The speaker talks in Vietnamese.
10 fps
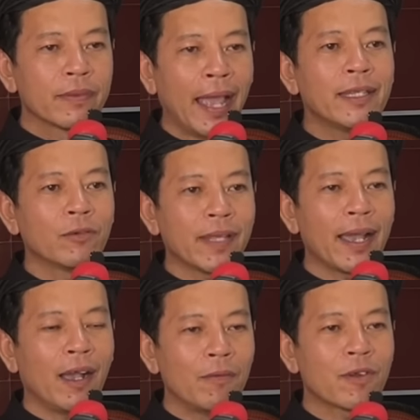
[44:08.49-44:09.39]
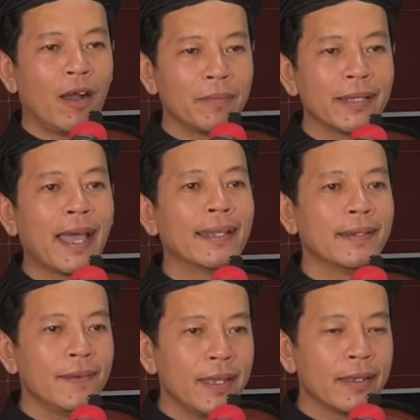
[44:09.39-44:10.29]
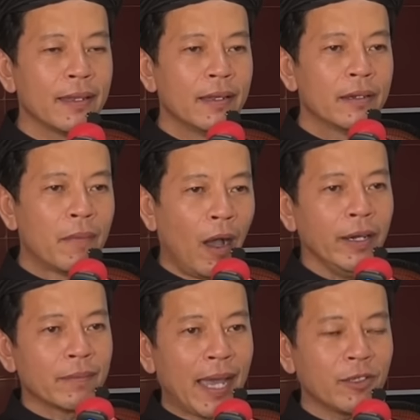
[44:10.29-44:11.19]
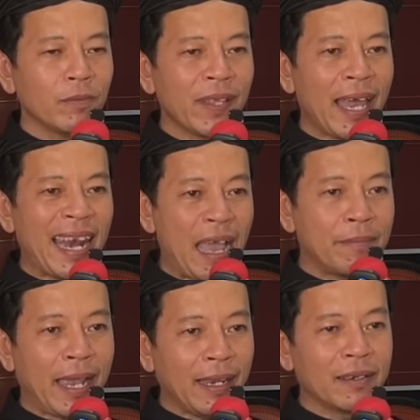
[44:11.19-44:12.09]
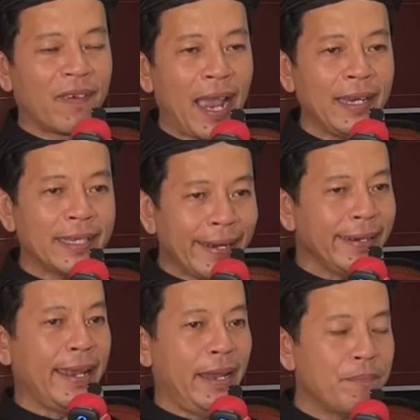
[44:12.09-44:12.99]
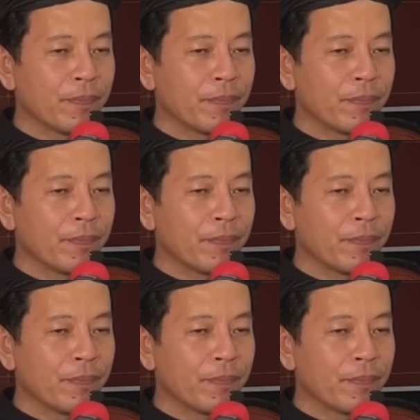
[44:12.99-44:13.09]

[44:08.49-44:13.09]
để chúng ta không còn bị tà tư duy mỗi đồng đạo chúng ta làm ăn phải chánh nghiệp